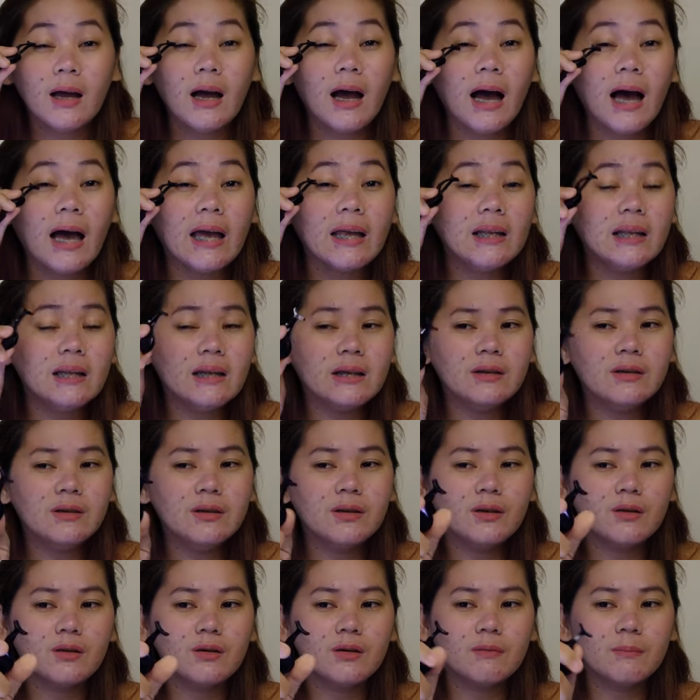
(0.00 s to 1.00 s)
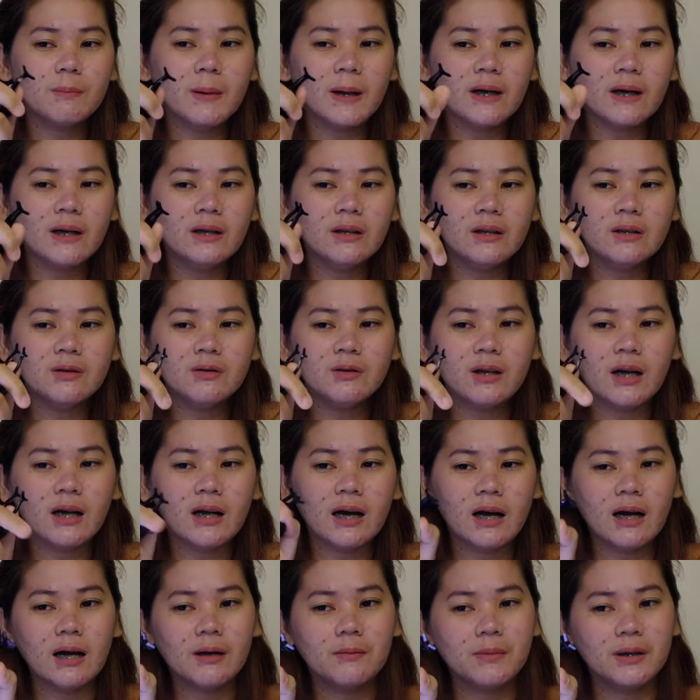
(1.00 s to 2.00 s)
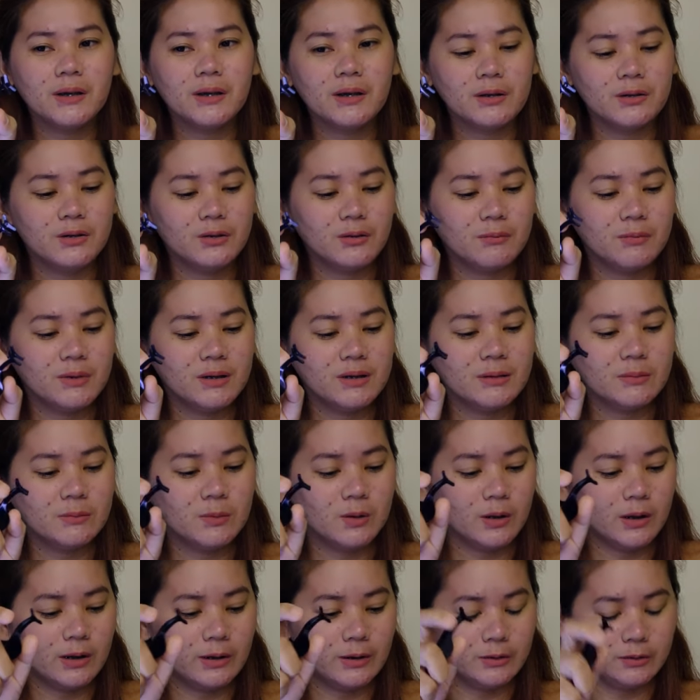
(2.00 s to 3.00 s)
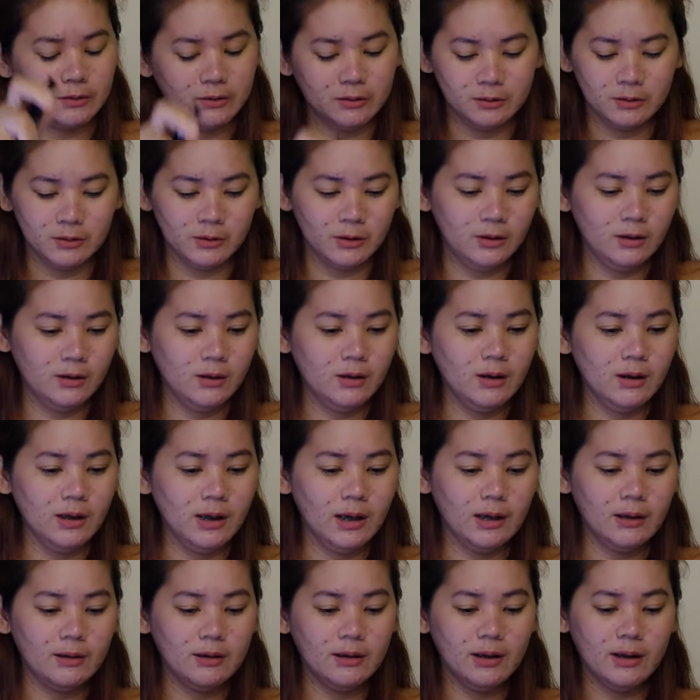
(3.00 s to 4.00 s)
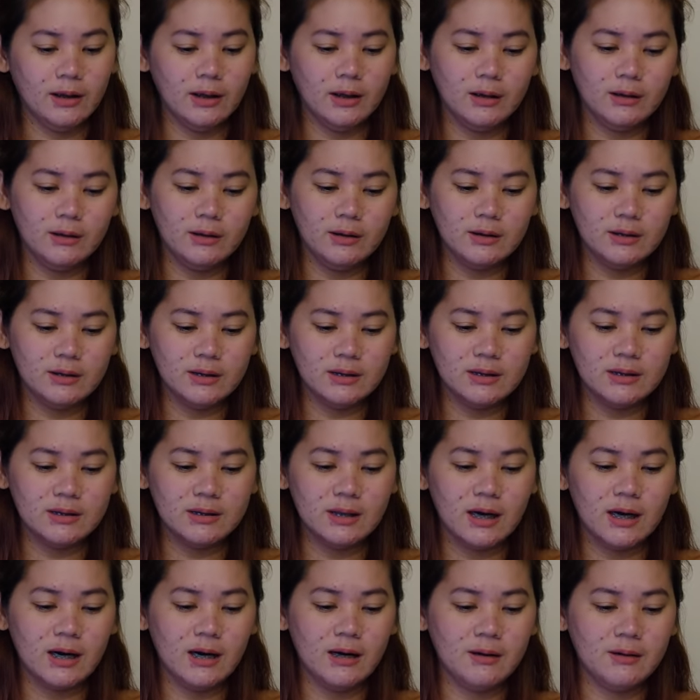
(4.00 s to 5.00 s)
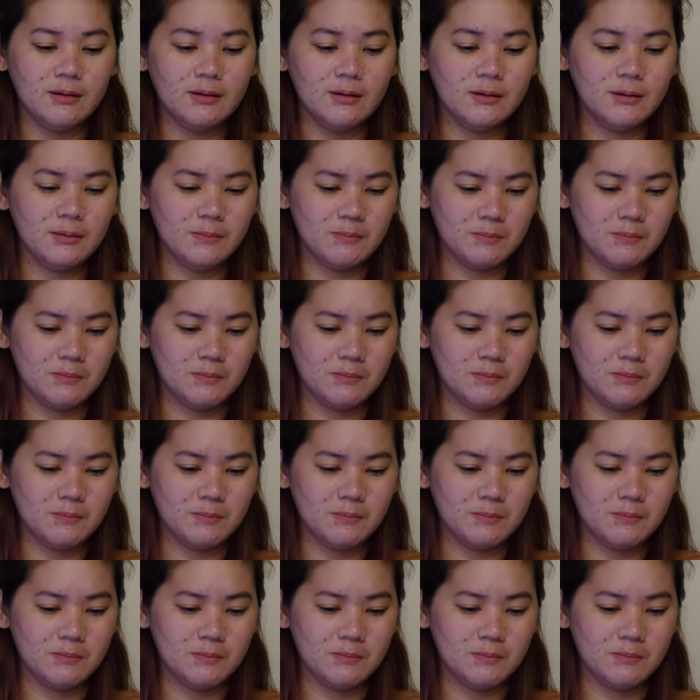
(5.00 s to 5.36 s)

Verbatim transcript: eyelid nyo para hindi nyo nakakamayin yung mismo ano. And then, this is the